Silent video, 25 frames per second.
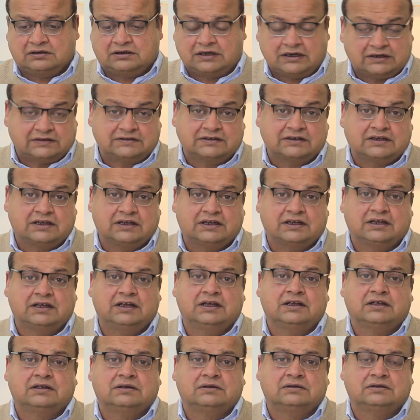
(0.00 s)
कर
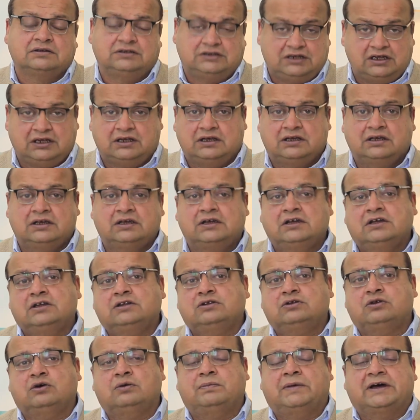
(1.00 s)
सकेंगे ये
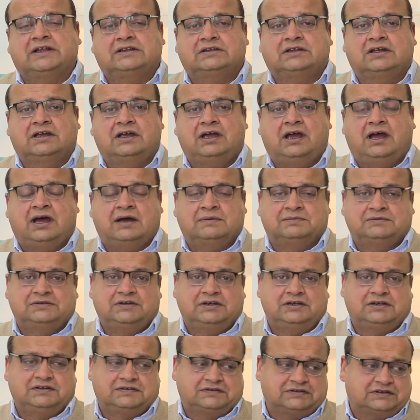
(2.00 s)
दो बातें
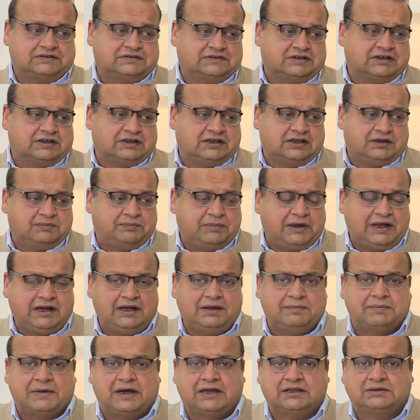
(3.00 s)
आपसे डिस्कस करनी है
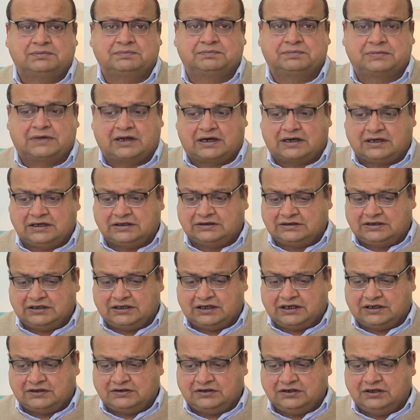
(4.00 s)
पहले बात कर
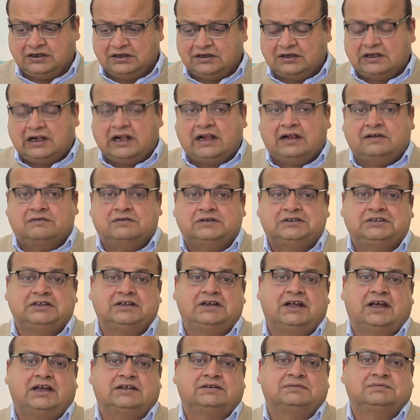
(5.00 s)
लेते हैं जी
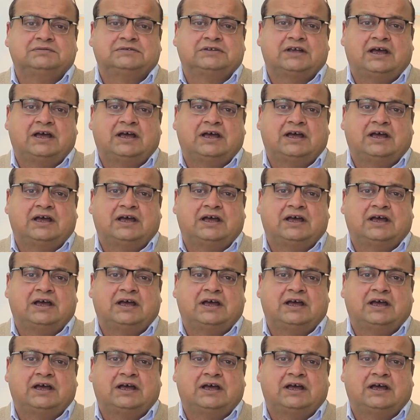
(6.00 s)
वज़ी अजम